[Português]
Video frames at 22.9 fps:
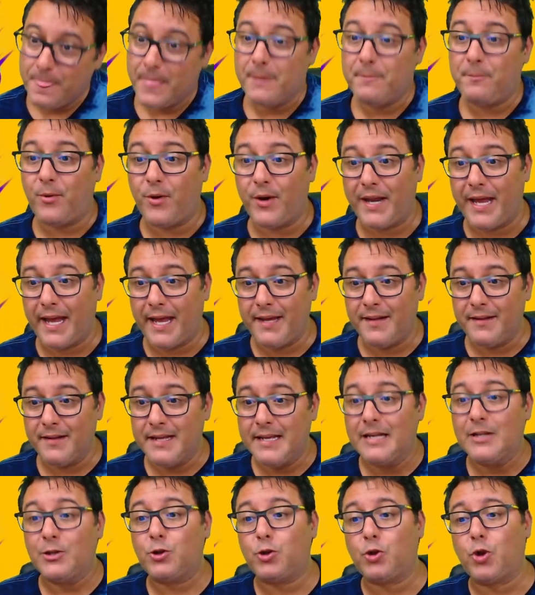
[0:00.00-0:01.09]
Porém,
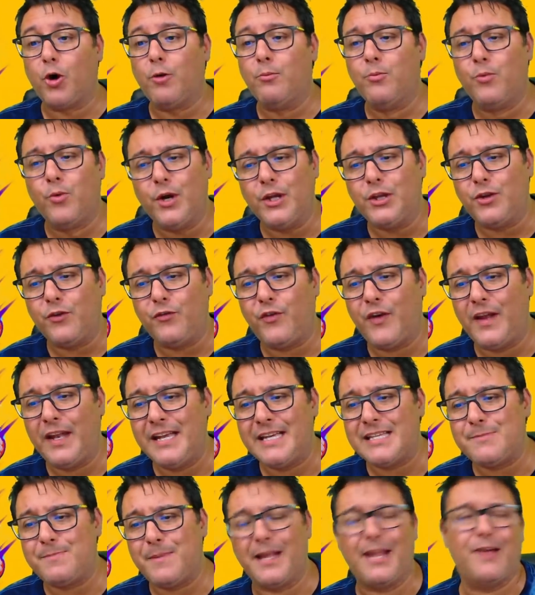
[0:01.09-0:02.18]
tô muito
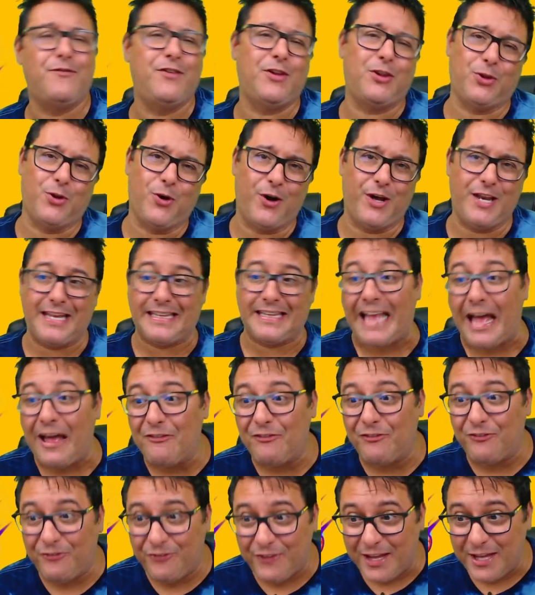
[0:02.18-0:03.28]
feliz pela vitória da
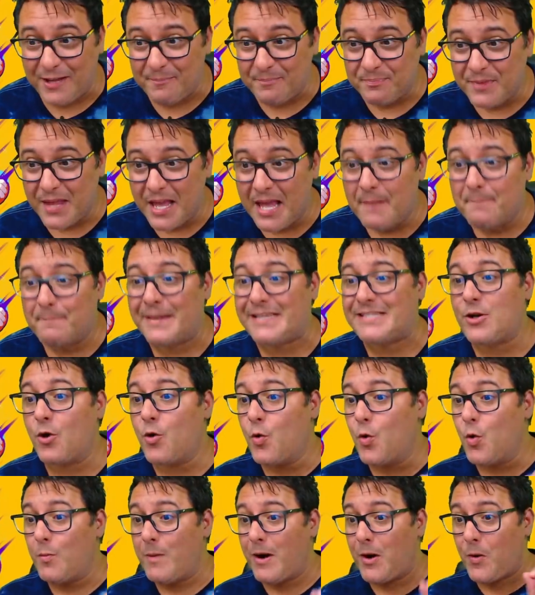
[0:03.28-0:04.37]
Vi, mas
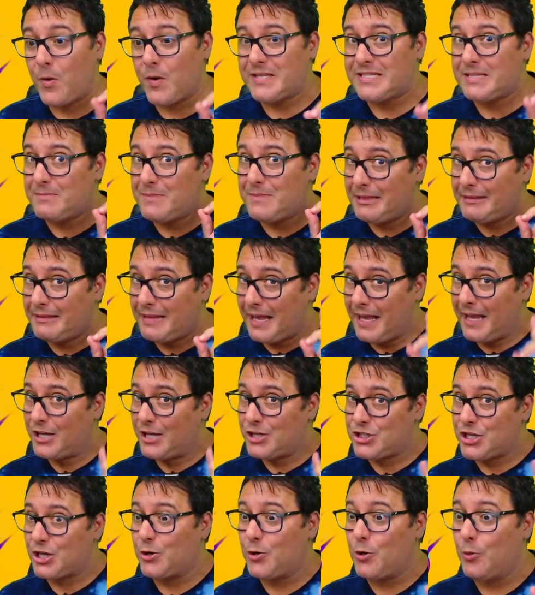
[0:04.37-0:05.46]
alguma coisa me
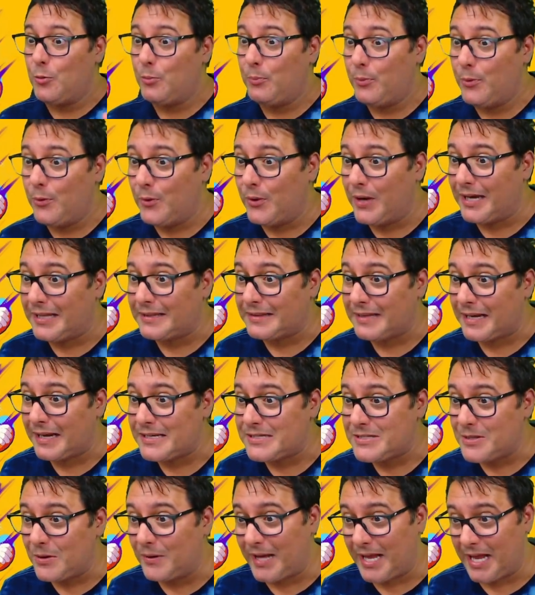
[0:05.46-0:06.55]
deixa com pulga atrás
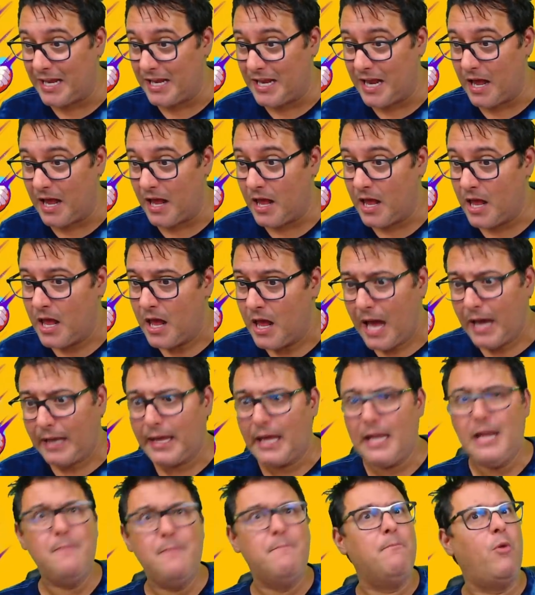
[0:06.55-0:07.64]
da orelha.
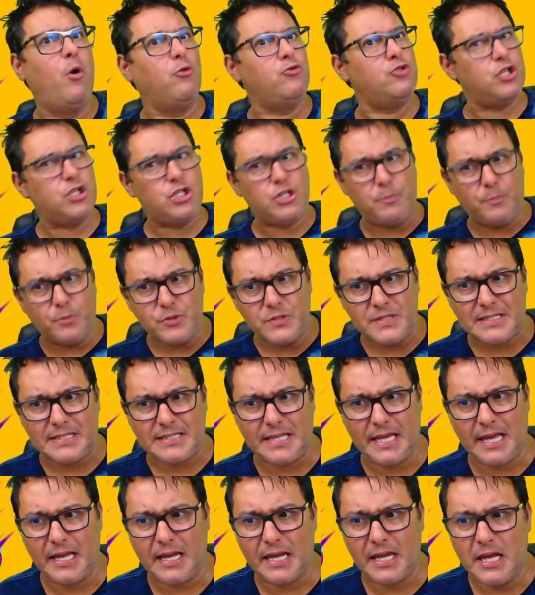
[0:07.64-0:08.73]
Aquele monte de
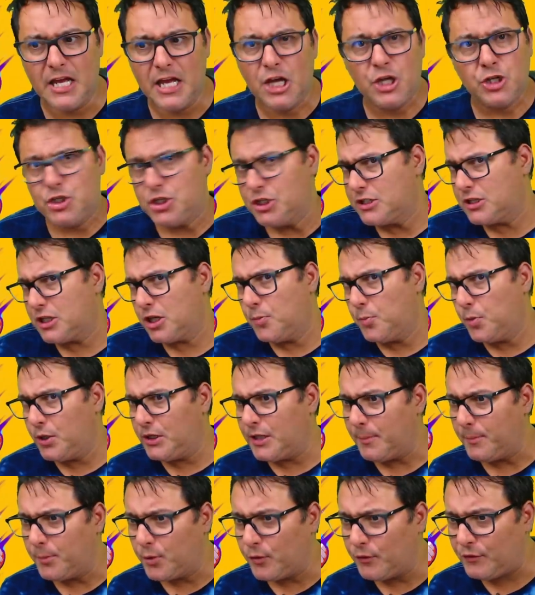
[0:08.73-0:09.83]
pulseira distribuída
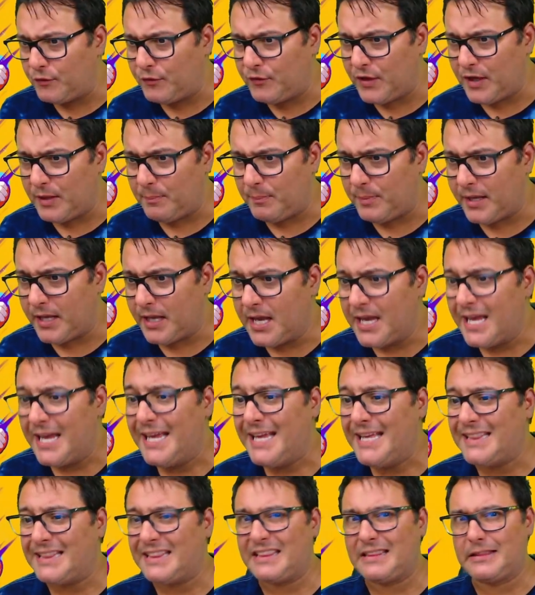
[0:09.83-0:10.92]
pro VIP e
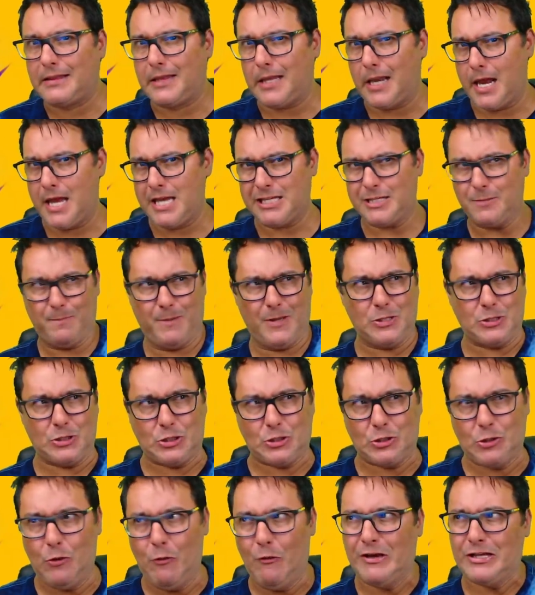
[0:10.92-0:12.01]
três
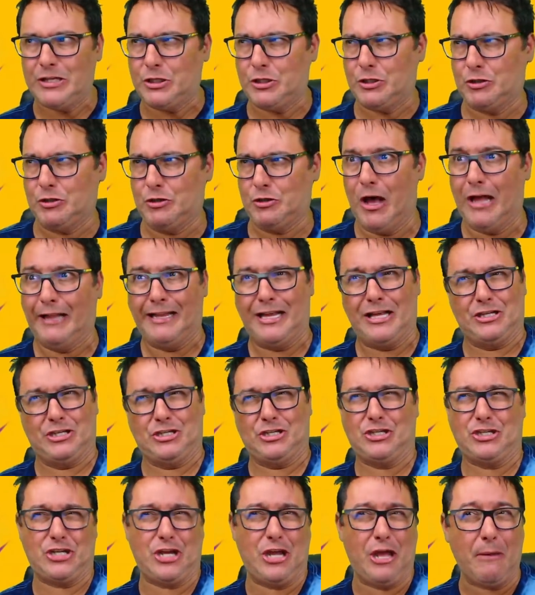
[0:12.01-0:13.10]
pessoas só na
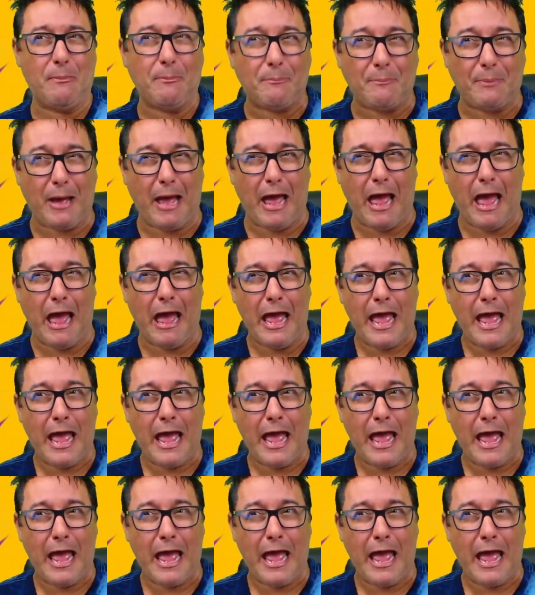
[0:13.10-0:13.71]
xepa.